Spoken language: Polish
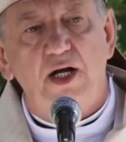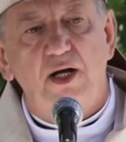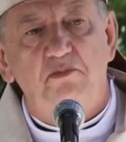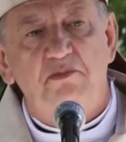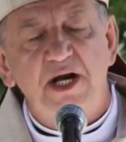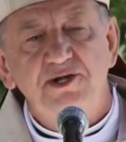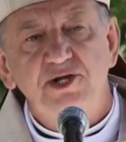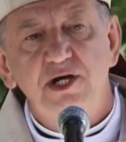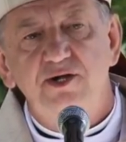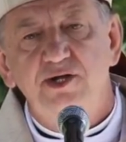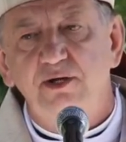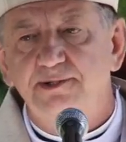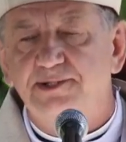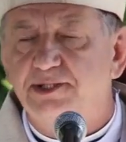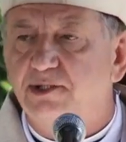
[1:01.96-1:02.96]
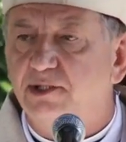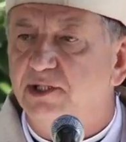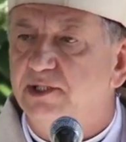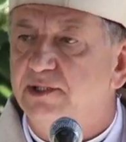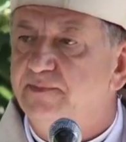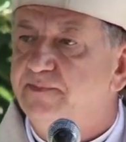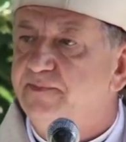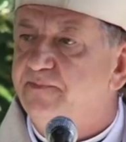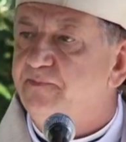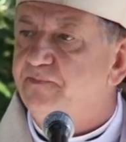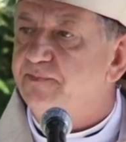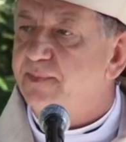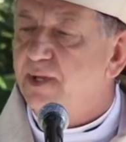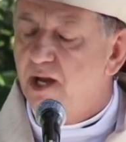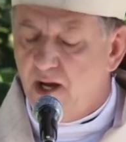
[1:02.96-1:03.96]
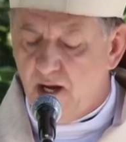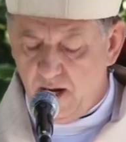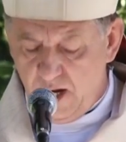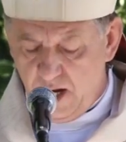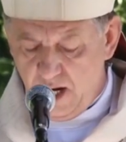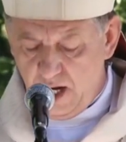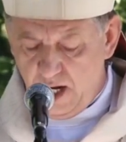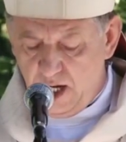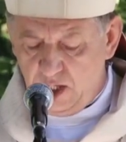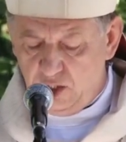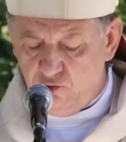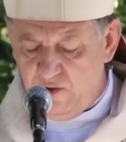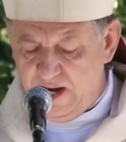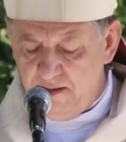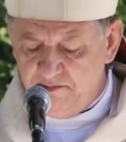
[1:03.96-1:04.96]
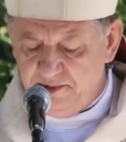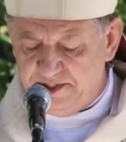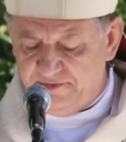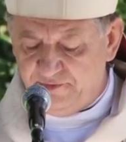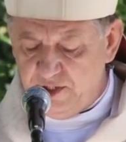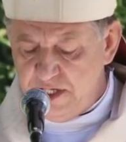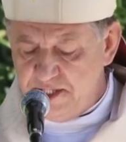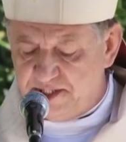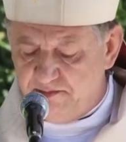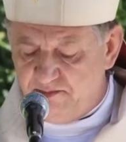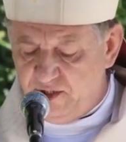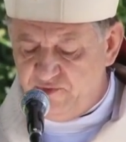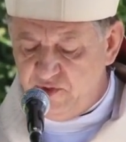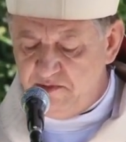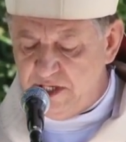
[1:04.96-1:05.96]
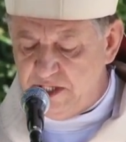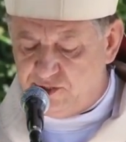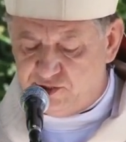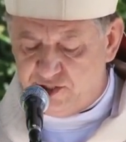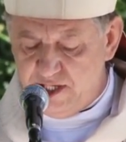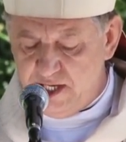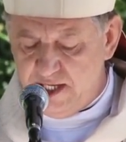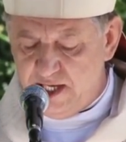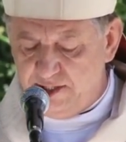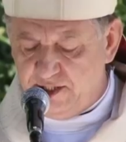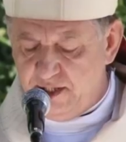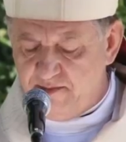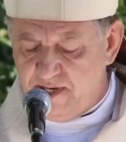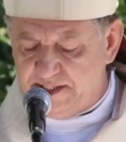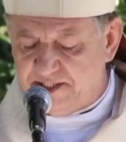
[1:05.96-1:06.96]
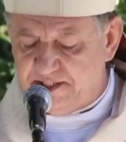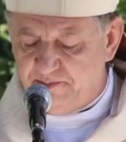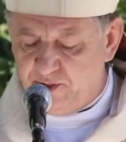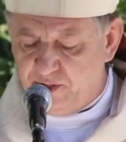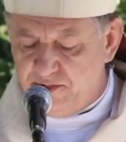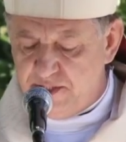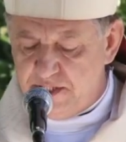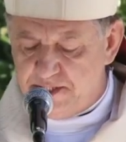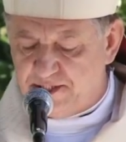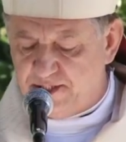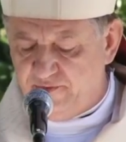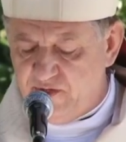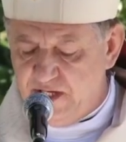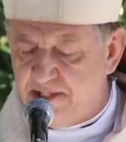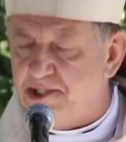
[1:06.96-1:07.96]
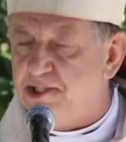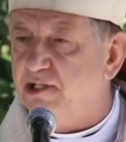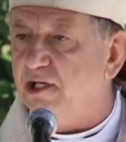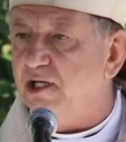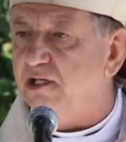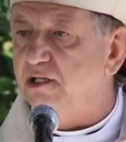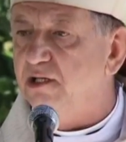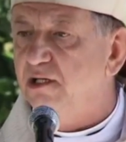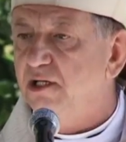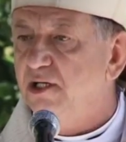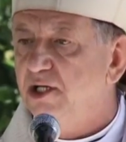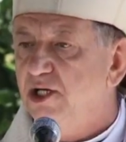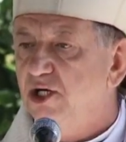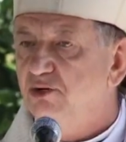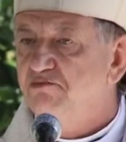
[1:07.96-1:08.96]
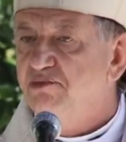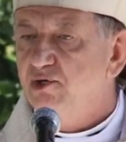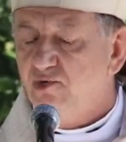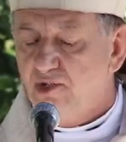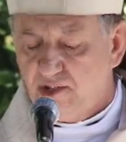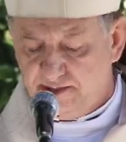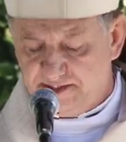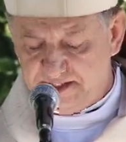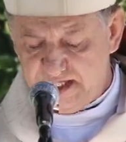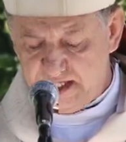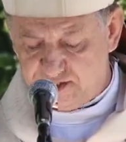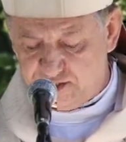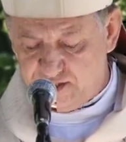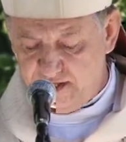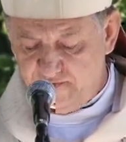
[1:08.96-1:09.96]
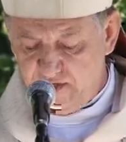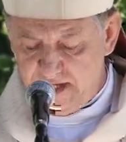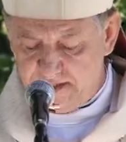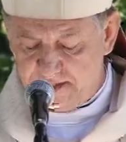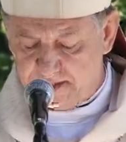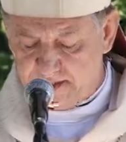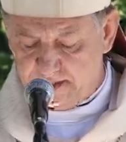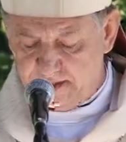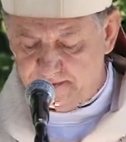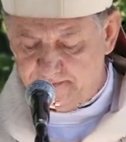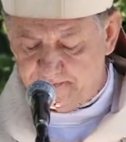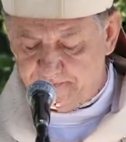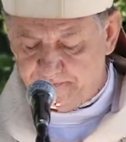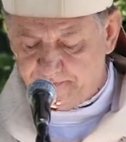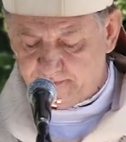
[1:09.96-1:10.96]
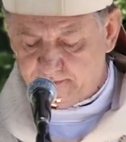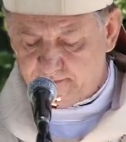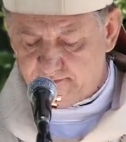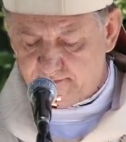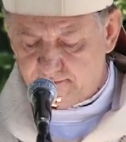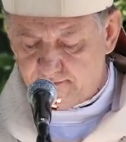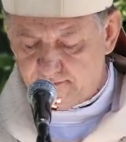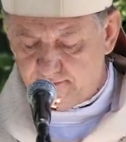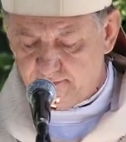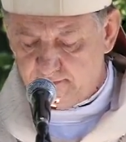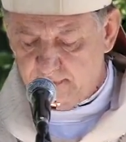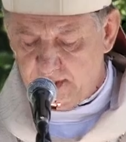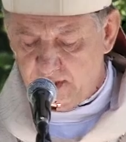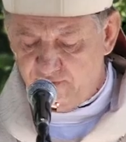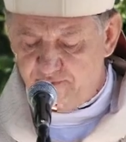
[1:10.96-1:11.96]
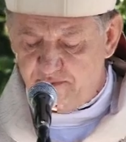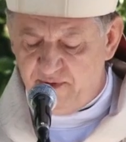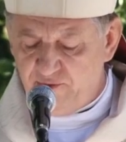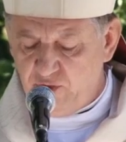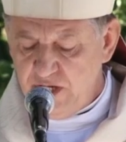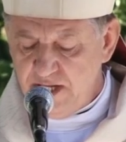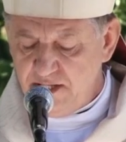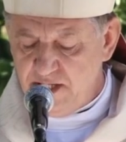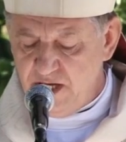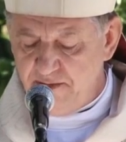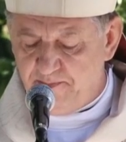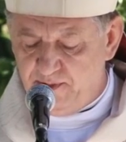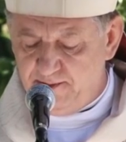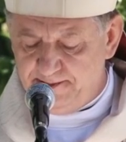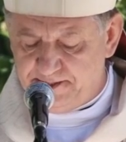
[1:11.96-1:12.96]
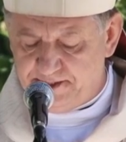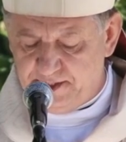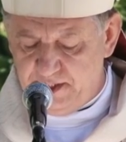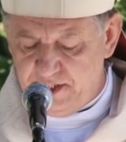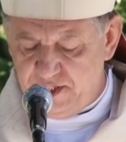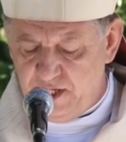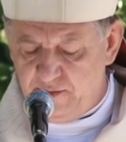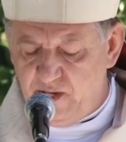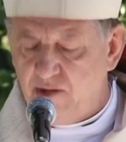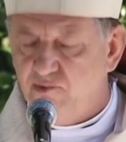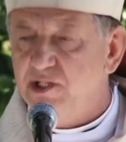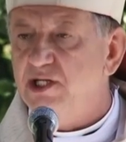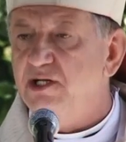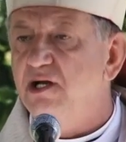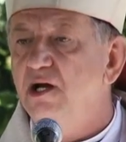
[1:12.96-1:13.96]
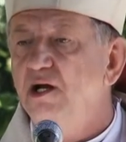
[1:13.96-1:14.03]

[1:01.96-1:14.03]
bracia i siostry, kłamstw i zmowy milczenia na temat zbrodni sowieckiej było znacznie więcej. W powojennej Polsce działały